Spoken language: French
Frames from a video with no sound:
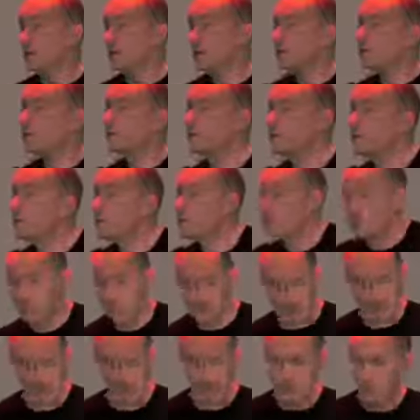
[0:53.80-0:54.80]
Inexistant.
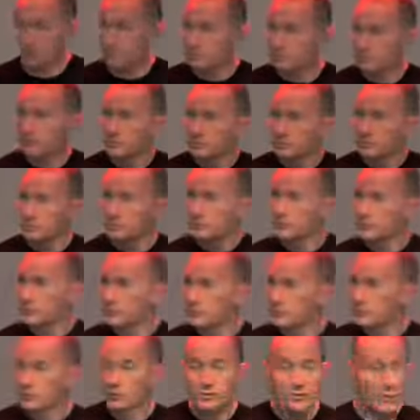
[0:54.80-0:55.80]

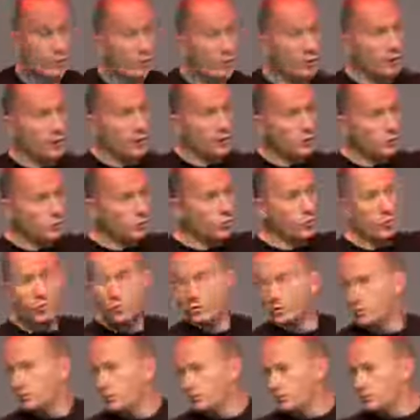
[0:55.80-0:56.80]
Donc ta mère a un double
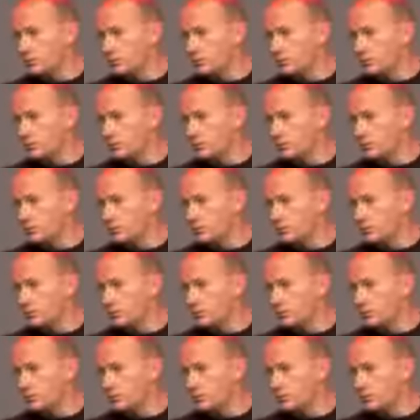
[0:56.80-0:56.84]
rôle.